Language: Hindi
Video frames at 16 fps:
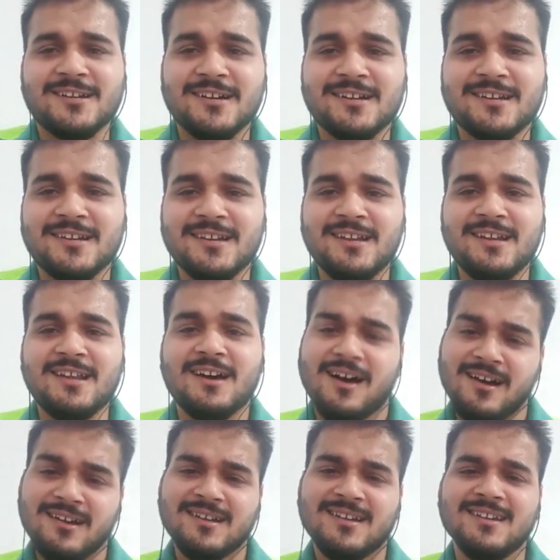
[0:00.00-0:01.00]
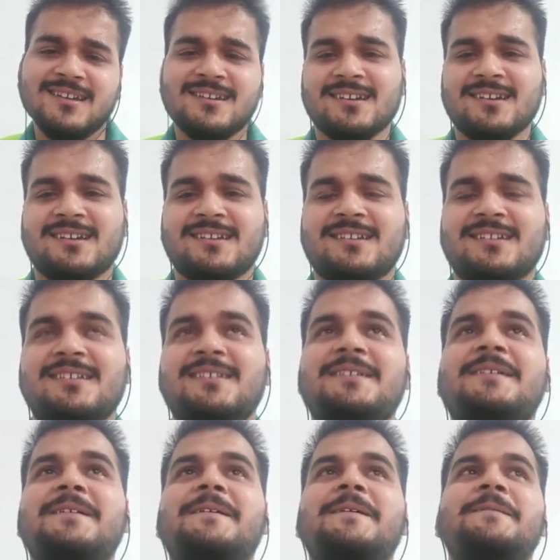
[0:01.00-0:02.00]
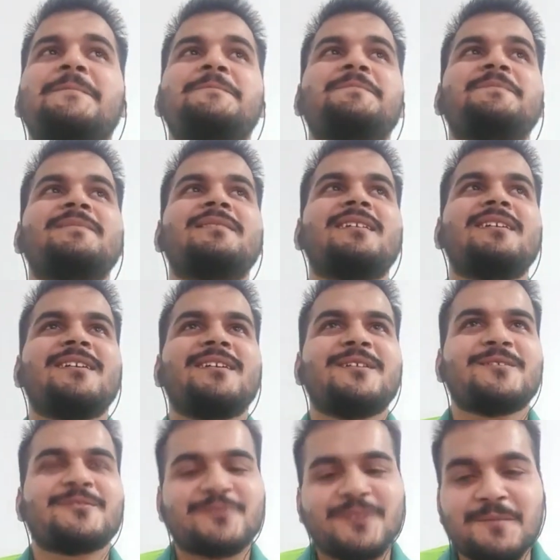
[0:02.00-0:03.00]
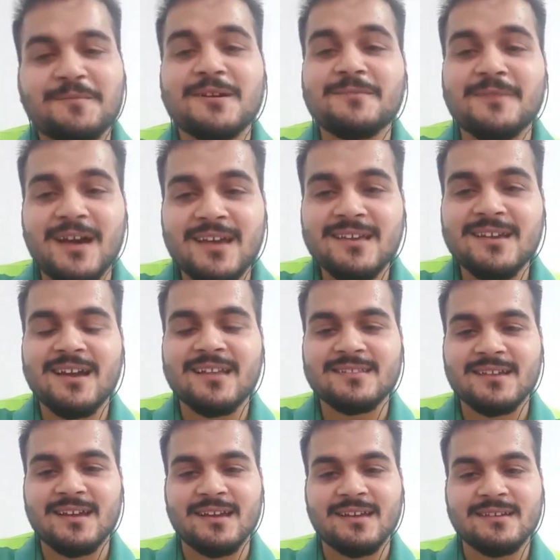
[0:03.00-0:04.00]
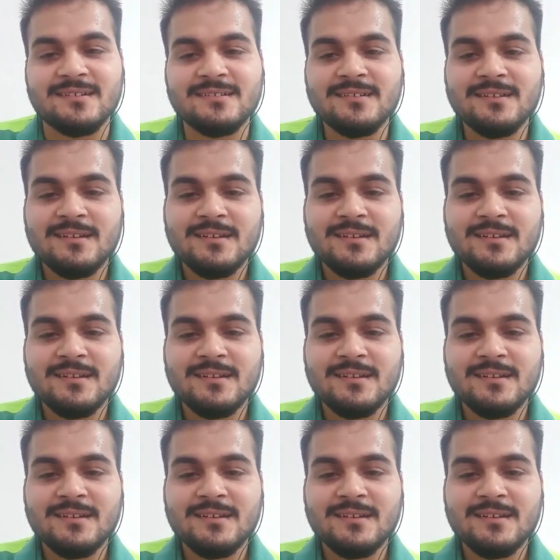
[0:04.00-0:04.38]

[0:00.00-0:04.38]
टके लगे हैं तो आपका भाई गाता है